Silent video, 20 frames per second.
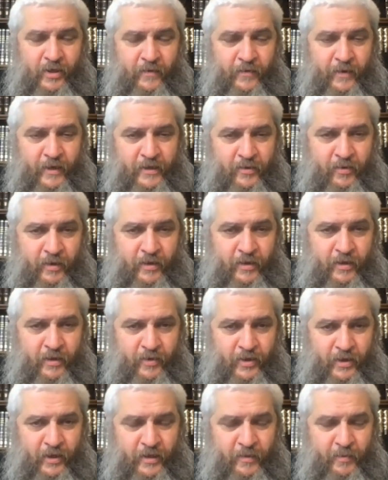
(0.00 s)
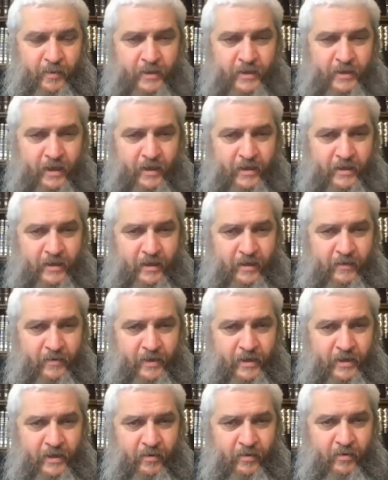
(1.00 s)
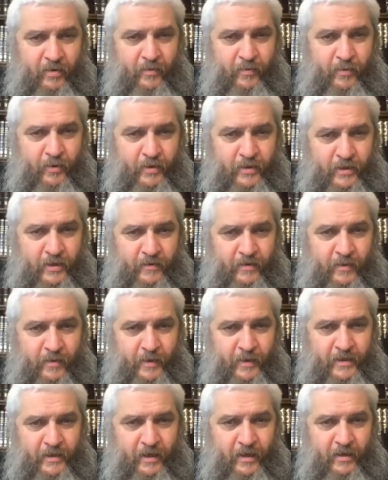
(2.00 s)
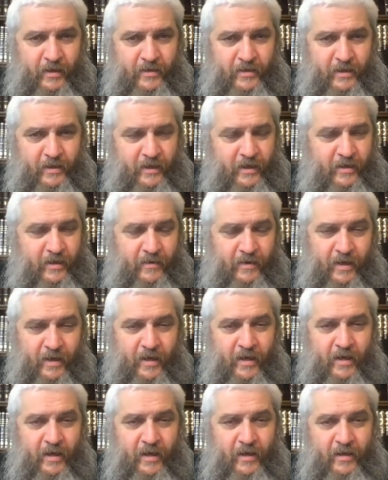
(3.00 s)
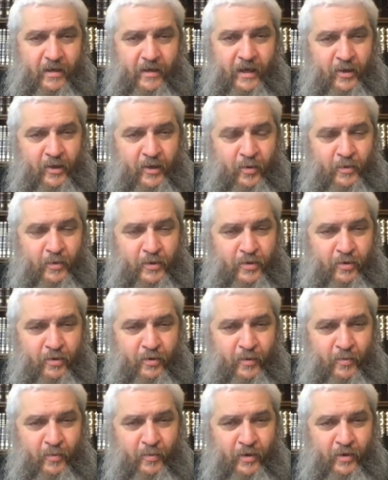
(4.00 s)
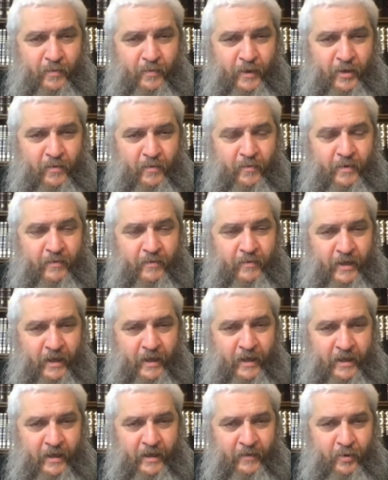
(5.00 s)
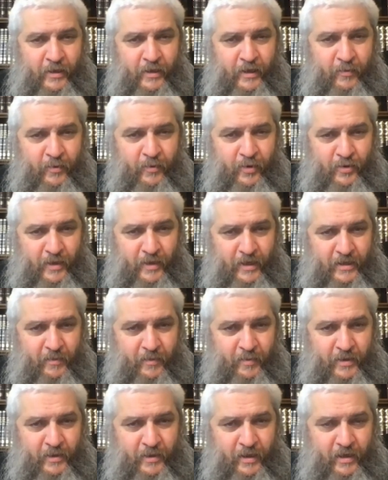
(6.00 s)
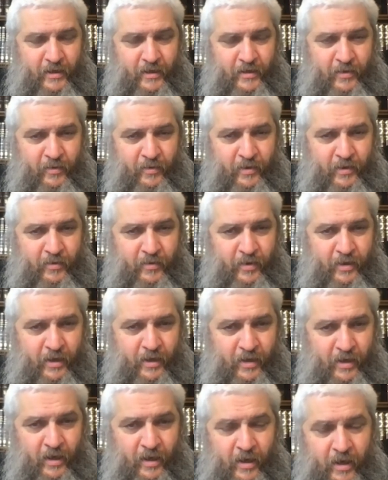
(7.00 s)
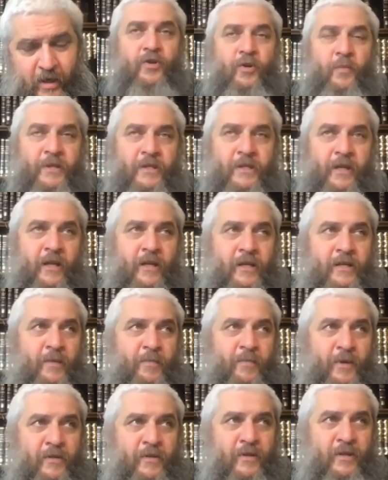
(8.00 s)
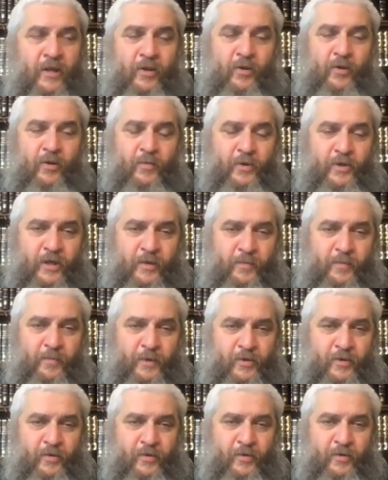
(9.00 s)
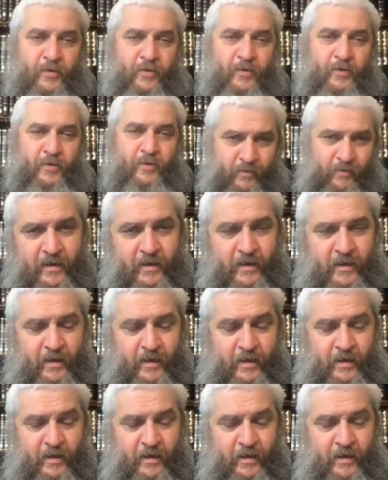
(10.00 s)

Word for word: уже две сотни уже записалось где-то в синагогу Бродского на пасхальные седры. Я не думал, что только будет. Потом мы ну, в НТФку там тоже у нас записались люди и другие. И еще постоянно записываться, Я думаю, человек 500 будет.